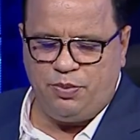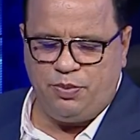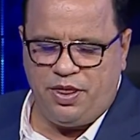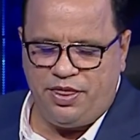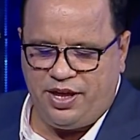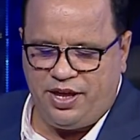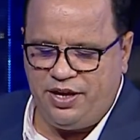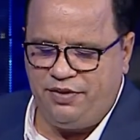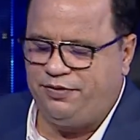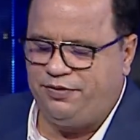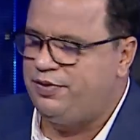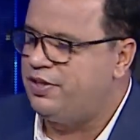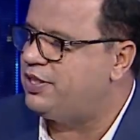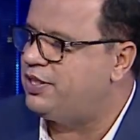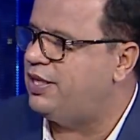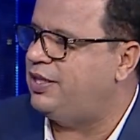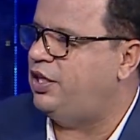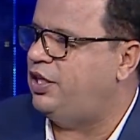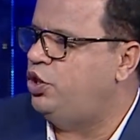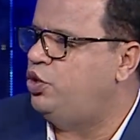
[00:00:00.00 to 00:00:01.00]
من ضيف
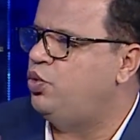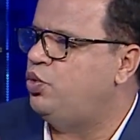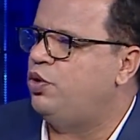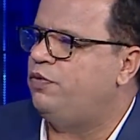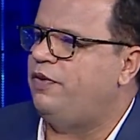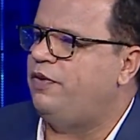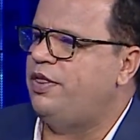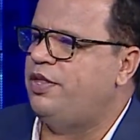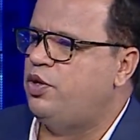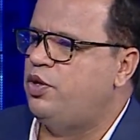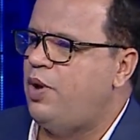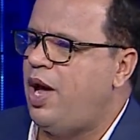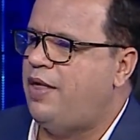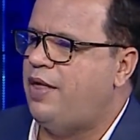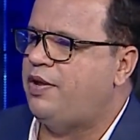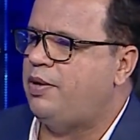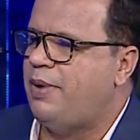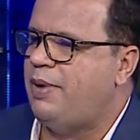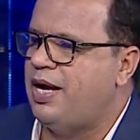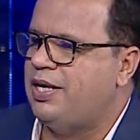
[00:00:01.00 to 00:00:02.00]
استدعيته ورفض انه
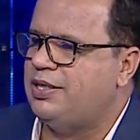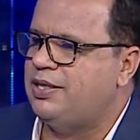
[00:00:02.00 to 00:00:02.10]
يحضر معك